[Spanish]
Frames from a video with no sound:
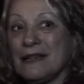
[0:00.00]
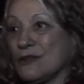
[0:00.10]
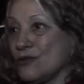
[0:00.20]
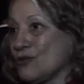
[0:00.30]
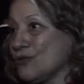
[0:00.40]

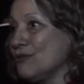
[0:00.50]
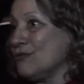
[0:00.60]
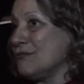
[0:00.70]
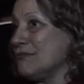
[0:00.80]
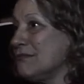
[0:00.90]
es
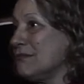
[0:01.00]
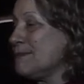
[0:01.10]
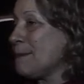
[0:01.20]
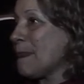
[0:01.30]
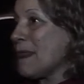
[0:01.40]
un
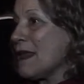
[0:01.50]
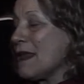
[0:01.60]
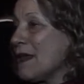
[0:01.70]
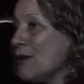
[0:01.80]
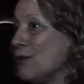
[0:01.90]

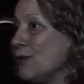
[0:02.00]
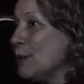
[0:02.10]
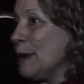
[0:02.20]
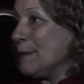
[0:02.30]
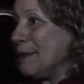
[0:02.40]
un
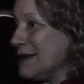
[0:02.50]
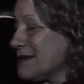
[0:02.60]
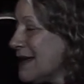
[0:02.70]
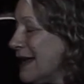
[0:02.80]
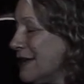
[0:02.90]
grupo
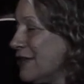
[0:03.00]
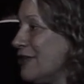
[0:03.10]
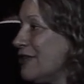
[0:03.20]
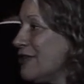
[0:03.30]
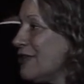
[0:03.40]
empresario
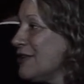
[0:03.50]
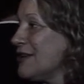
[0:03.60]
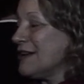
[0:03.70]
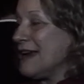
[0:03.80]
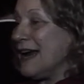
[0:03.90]

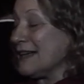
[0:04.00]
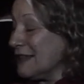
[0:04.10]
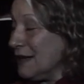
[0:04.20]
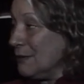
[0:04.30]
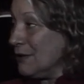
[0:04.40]

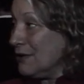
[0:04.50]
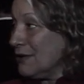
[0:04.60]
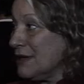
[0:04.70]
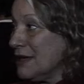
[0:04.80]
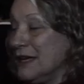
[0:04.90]
activo
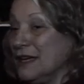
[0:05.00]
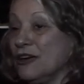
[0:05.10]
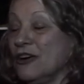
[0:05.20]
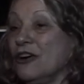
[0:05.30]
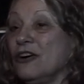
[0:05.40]
y
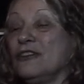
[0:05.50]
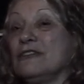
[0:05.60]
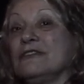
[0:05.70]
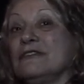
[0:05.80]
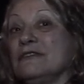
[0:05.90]
con,
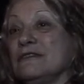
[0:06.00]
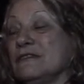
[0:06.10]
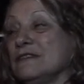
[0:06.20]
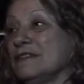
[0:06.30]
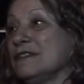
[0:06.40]

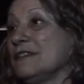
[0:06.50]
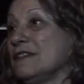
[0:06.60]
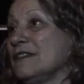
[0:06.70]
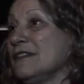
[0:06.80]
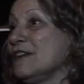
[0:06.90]

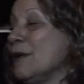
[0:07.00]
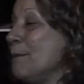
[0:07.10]
con